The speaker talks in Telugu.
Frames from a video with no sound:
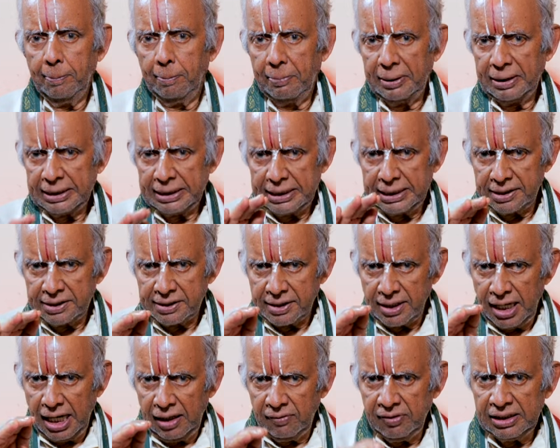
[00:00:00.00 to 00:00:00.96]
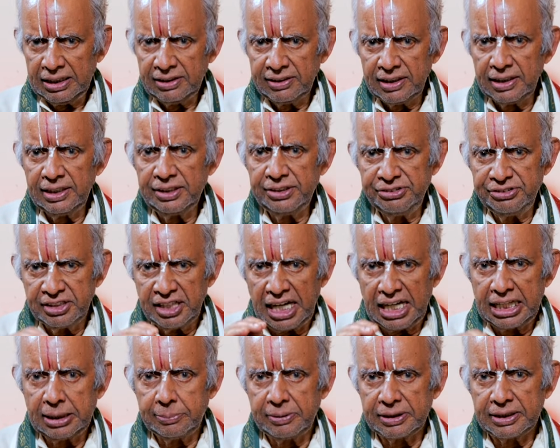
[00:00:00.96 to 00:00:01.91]
మనకి రావలసిన
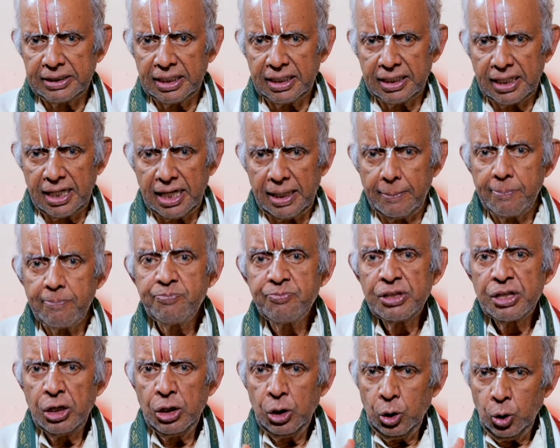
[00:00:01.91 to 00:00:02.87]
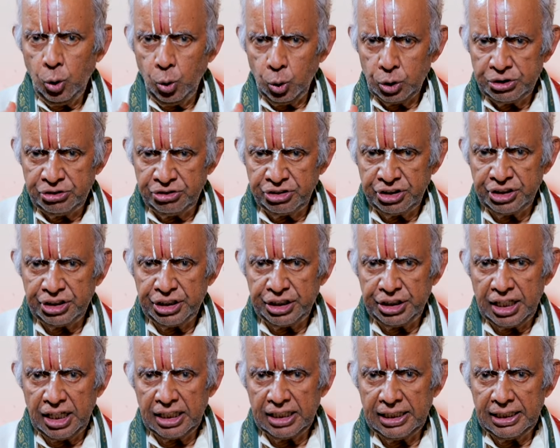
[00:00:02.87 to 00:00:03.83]
న్యాయబద్ధంగా వచ్చి
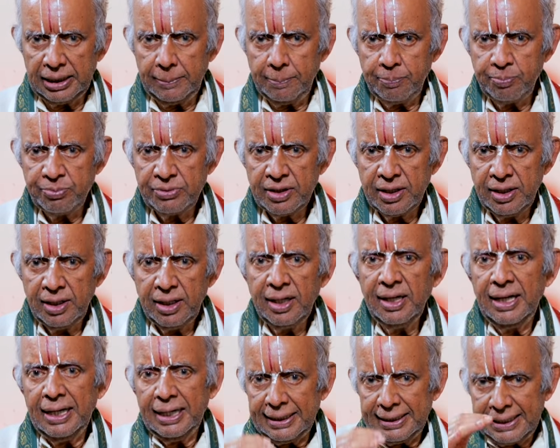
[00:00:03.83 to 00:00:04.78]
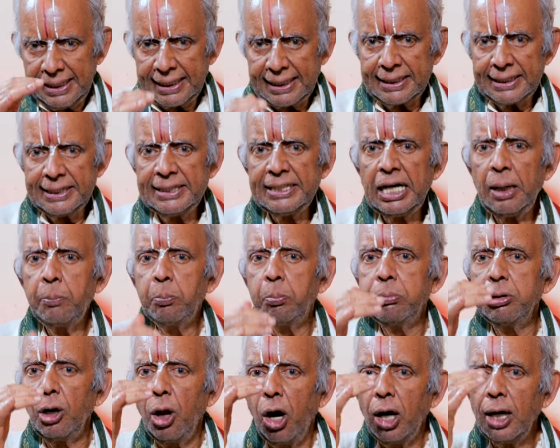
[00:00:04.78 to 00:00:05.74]
తీరాలి ఎక్కడైనా
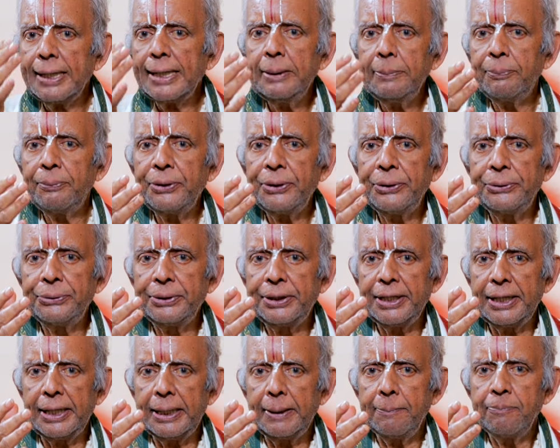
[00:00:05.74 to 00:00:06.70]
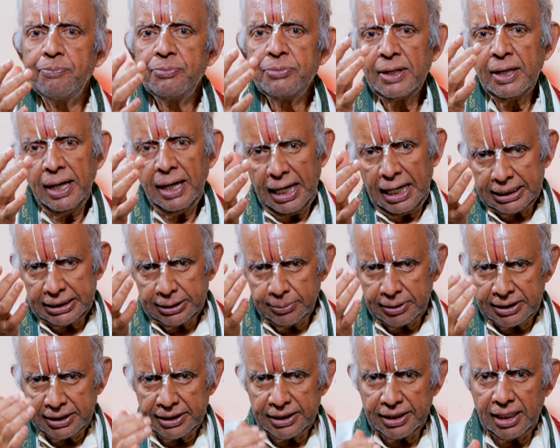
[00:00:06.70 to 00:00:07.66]
బ్లాక్ అయిపోయి ఉంటే అది
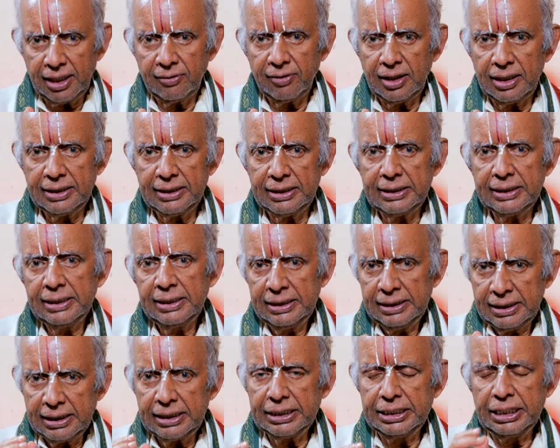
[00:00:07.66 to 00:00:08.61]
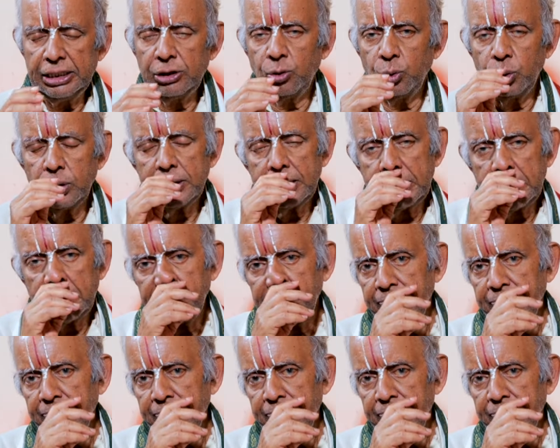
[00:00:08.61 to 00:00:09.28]
మనకి రావాలి ఇది కోరిక